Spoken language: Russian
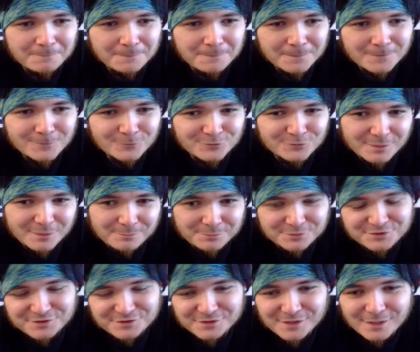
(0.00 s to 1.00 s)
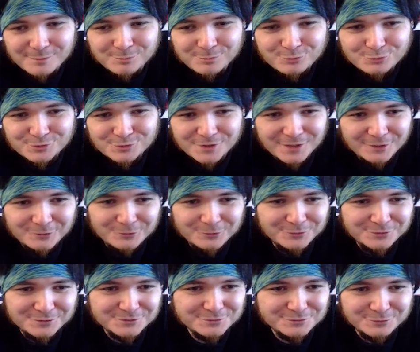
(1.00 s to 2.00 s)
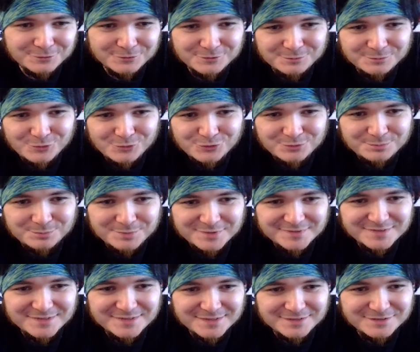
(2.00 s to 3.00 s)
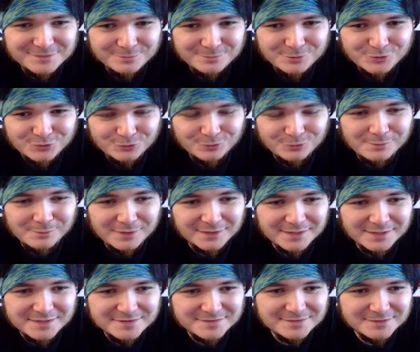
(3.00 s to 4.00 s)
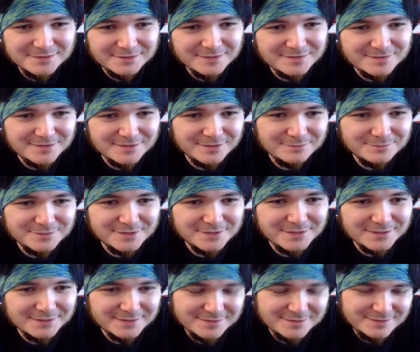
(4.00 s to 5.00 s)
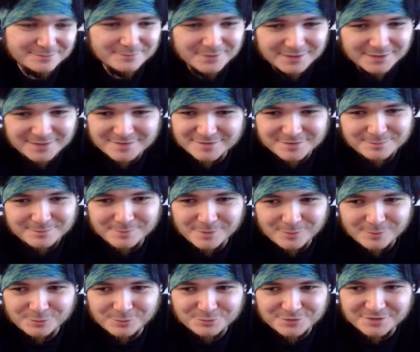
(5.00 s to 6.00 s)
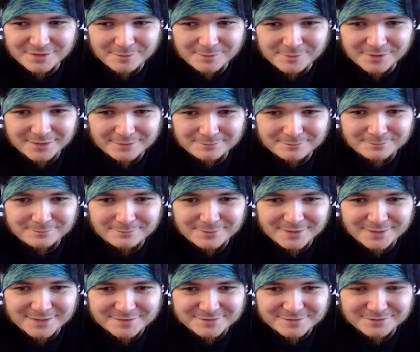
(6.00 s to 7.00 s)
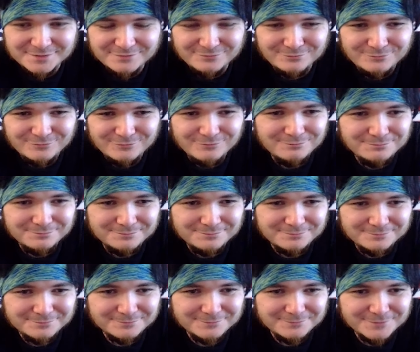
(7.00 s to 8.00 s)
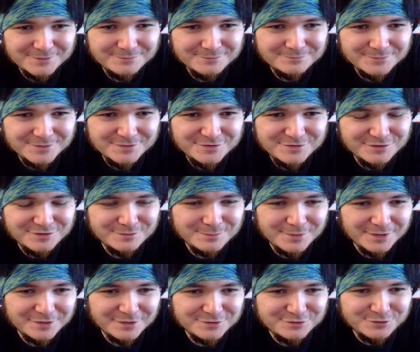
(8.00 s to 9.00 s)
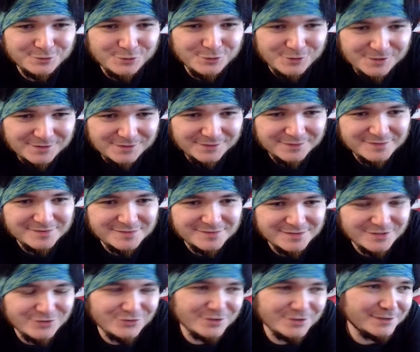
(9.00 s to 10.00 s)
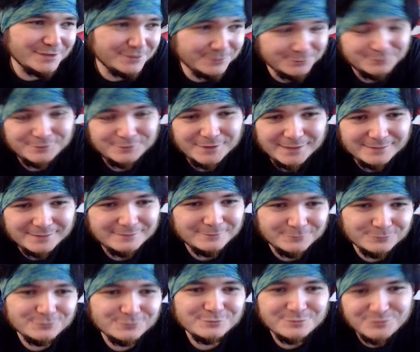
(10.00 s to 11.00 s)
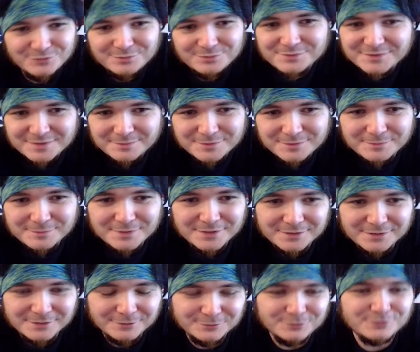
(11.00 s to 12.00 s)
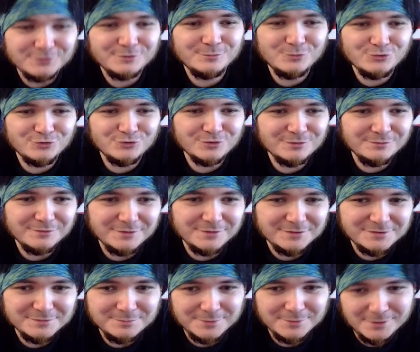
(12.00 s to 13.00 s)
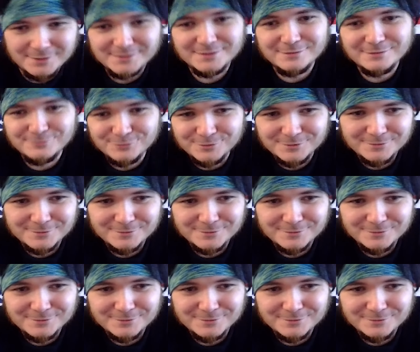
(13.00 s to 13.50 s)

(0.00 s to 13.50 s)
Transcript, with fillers: То есть там про Сингапур какой-нибудь кто-нибудь может где типа, что он Малайзия на самом деле. Хотя Малайзия, по-моему, сама этих из себя исторгла изначально. Ну ладно, ну тем не менее кто-то может говорить, типа, а это вот